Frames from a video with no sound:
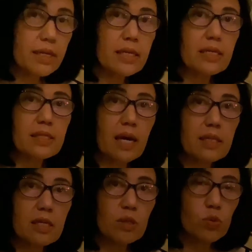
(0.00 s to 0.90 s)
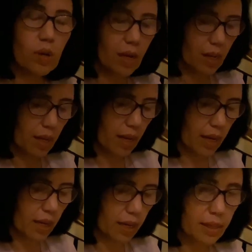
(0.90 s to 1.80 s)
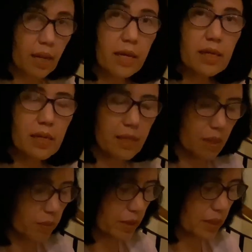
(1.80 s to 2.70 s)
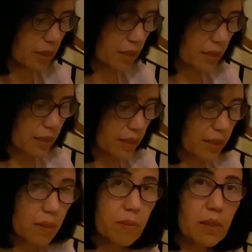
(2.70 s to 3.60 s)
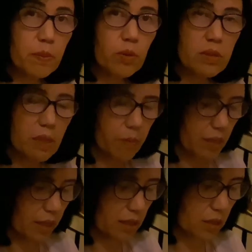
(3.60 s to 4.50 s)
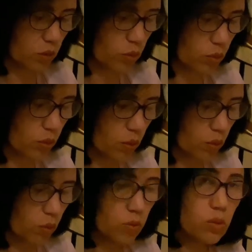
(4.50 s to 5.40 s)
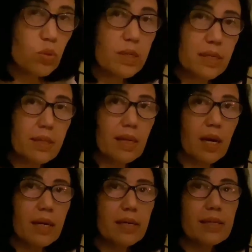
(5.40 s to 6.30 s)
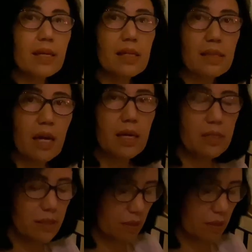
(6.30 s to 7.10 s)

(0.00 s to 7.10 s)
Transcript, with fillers: Di saat itulah Allah naik ke dalam ring dan merebut kemenangan itu untuk kita dari tangan si